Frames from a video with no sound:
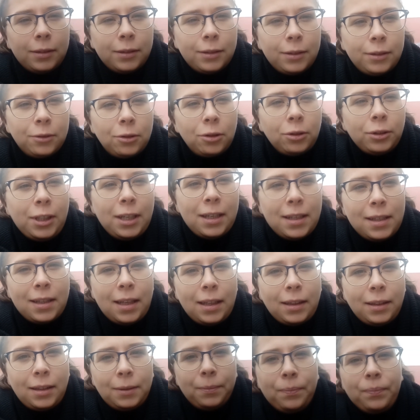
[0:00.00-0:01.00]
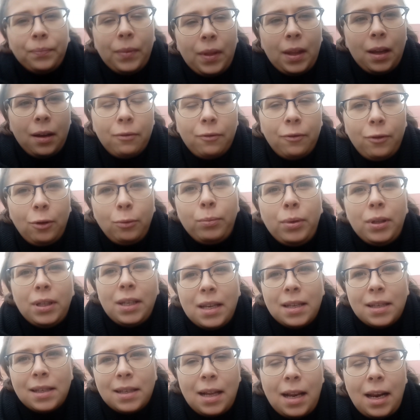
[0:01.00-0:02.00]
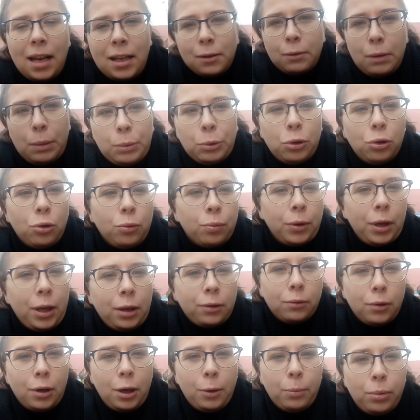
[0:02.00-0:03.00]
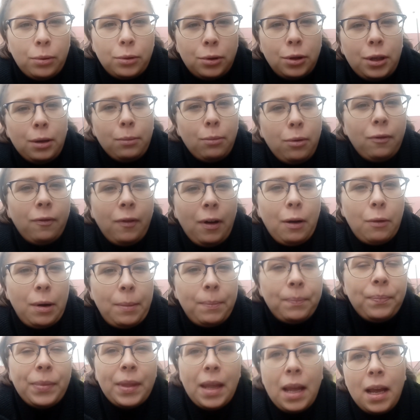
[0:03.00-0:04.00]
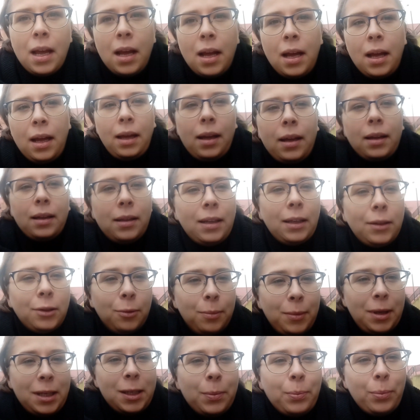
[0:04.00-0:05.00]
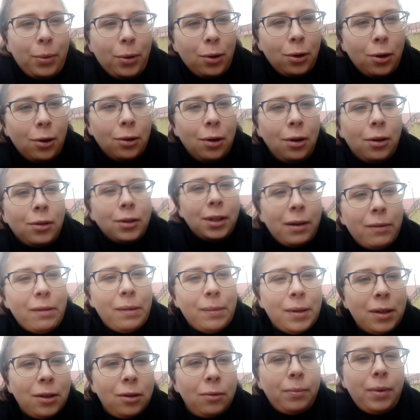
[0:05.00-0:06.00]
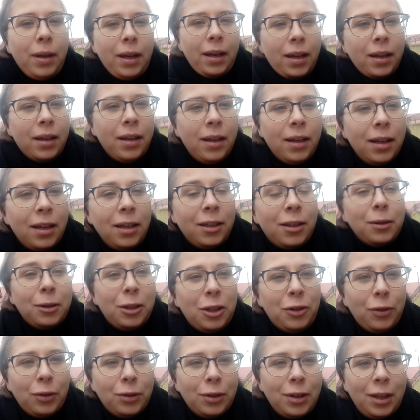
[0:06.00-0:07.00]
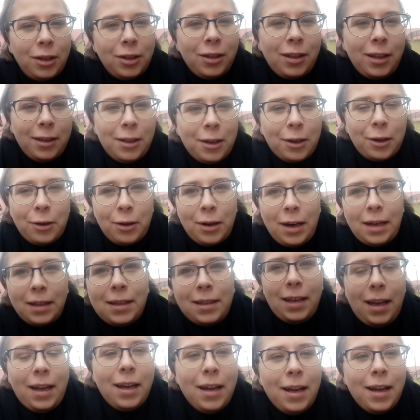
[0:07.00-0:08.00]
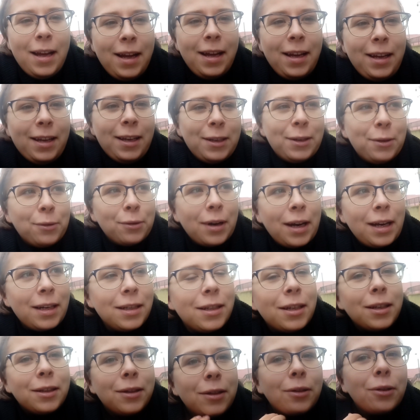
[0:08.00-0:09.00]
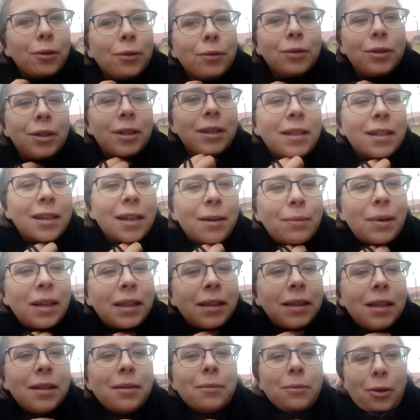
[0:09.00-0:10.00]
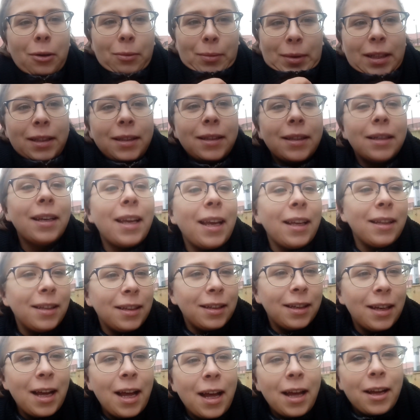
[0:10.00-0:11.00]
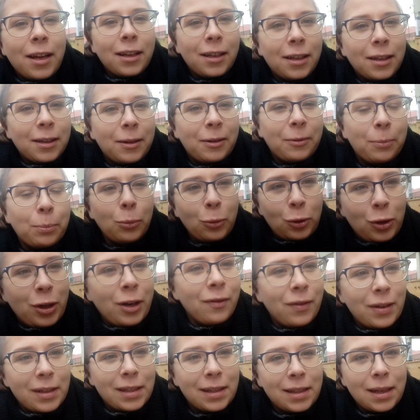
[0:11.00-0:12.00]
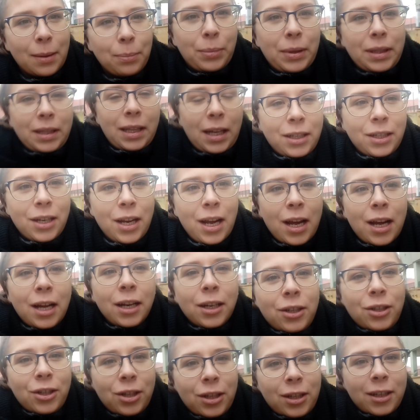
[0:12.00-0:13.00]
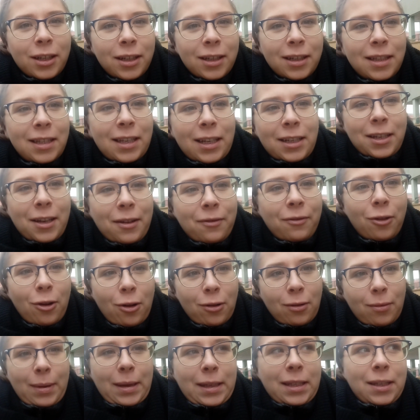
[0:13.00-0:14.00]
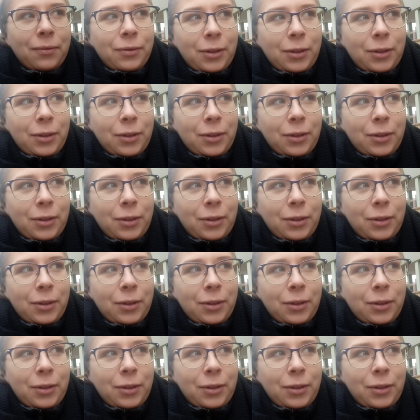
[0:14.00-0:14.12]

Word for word: No niestety, w Obinie znalazłam śrubki, której potrzebowałam. E, natomiast pooglądałam sobie świąteczne dekoracje. I słuchajcie, to już jest chyba ten moment, kiedy y, muszę Was zapytać, czy chcecie vlogmas